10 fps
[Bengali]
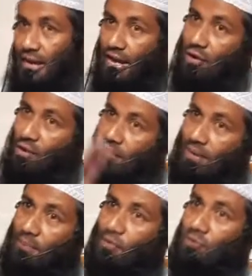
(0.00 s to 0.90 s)
এই
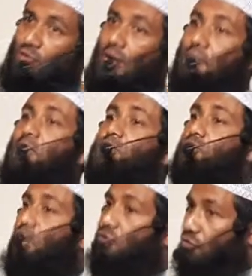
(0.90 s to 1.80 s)
রমজান পর্যন্ত আপনি
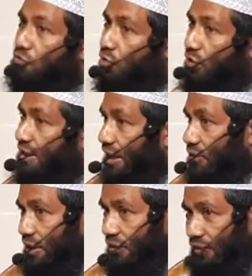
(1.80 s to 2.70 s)
যত সগিরা
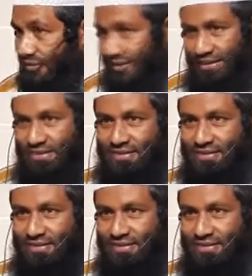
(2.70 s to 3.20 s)
গোনা করেছেন